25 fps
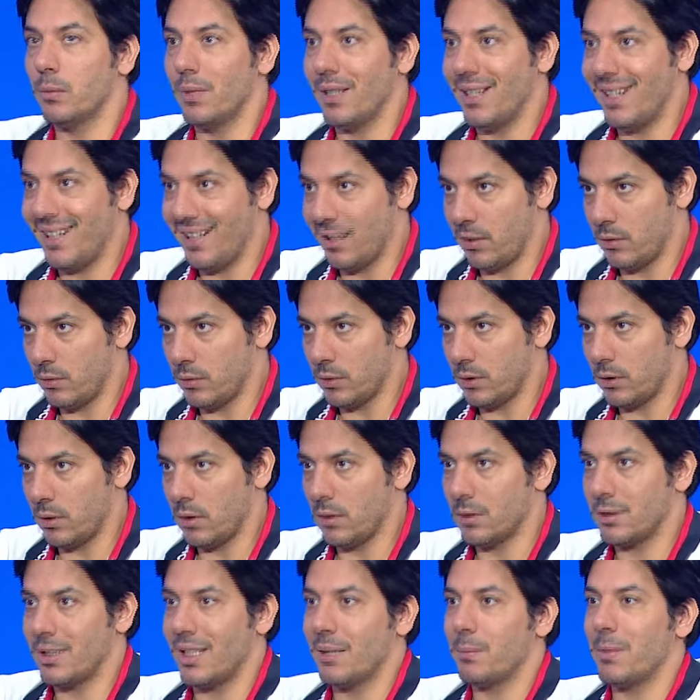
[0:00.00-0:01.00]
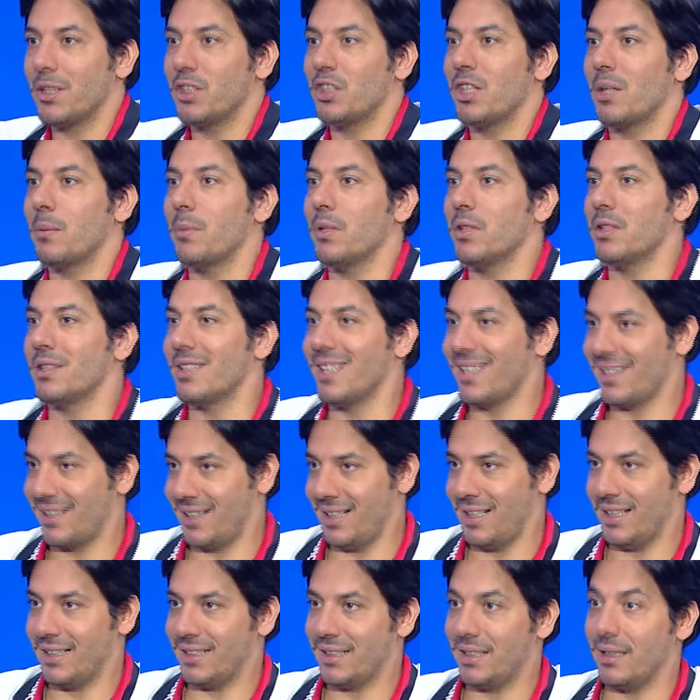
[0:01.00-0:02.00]
بالانكونسيونس قد ما تجربي
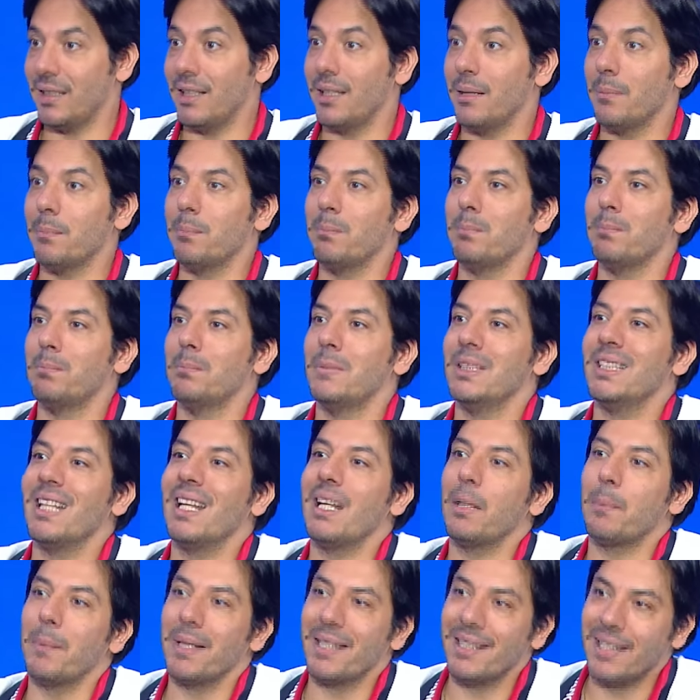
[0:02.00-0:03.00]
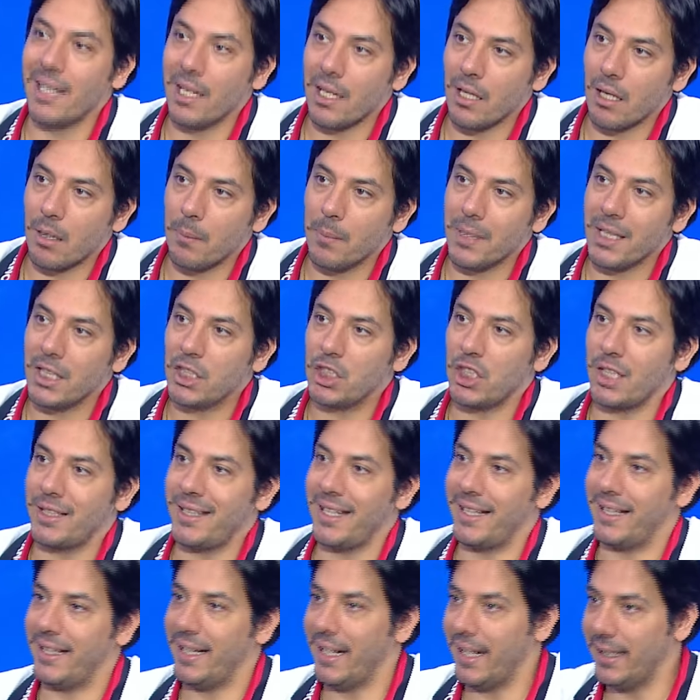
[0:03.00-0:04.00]
تتناسي بتضلك متضايقه بدك ترجع
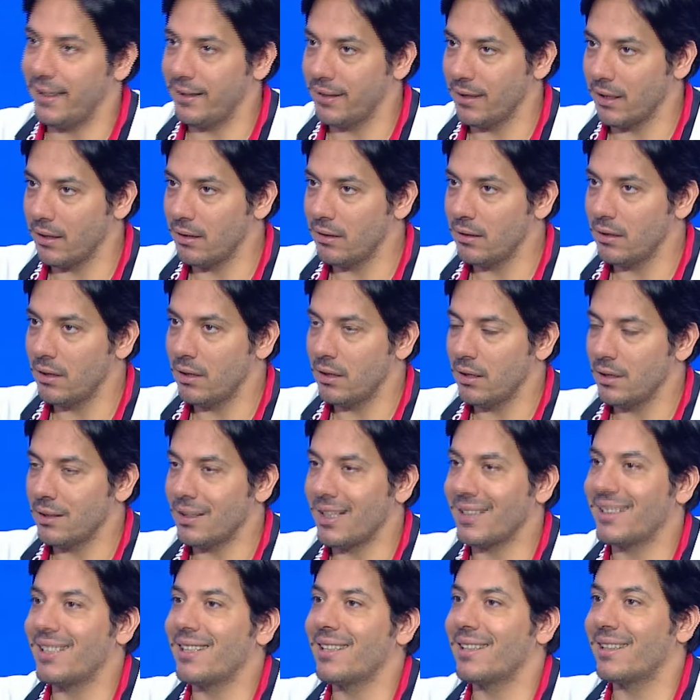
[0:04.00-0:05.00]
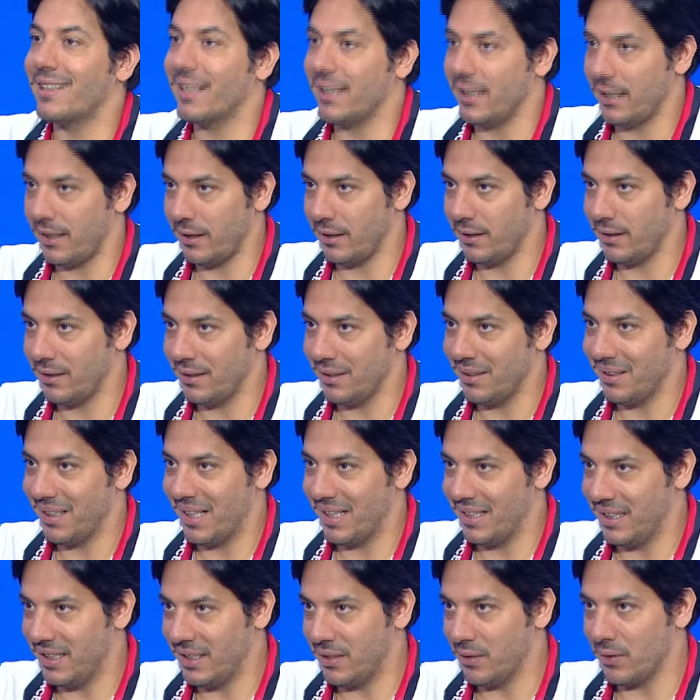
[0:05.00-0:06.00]
تحكي عنها تترتاحي
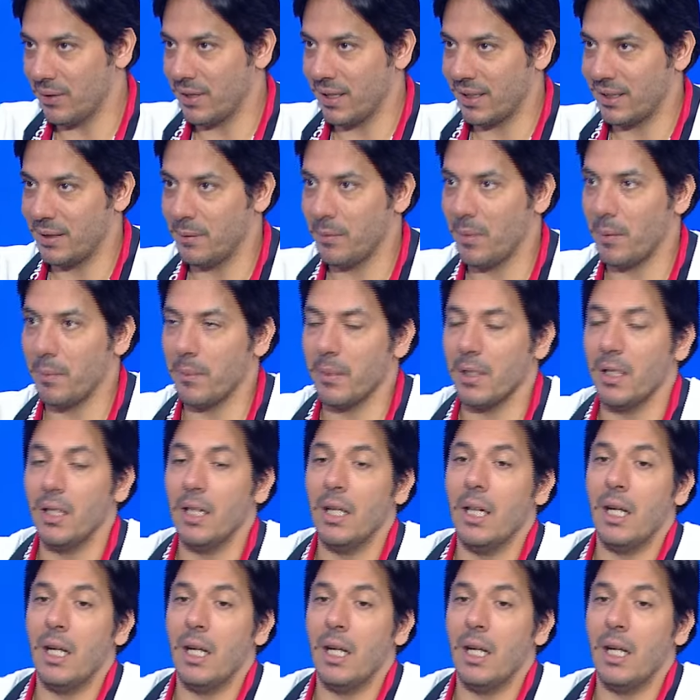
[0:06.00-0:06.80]
هيدي نقطه كثير مهمه